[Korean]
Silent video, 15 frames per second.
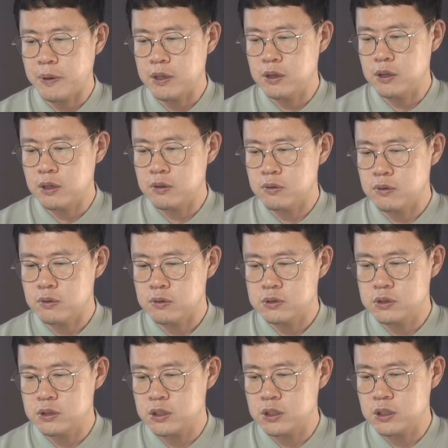반대로
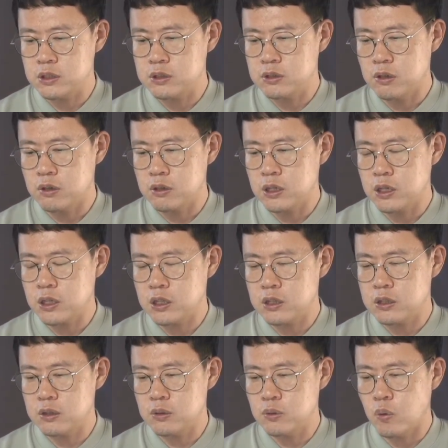스킬
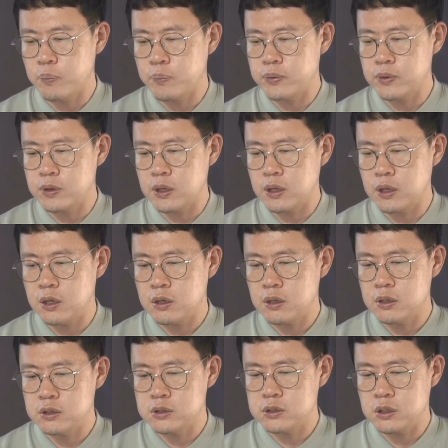역량이 높은데
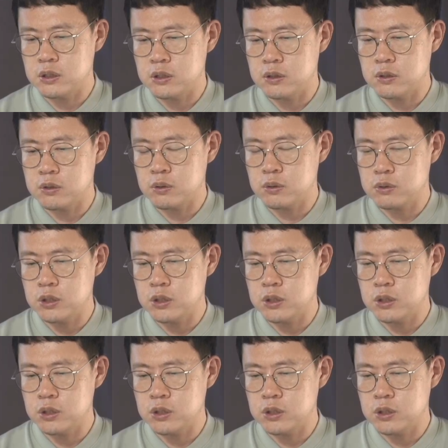이제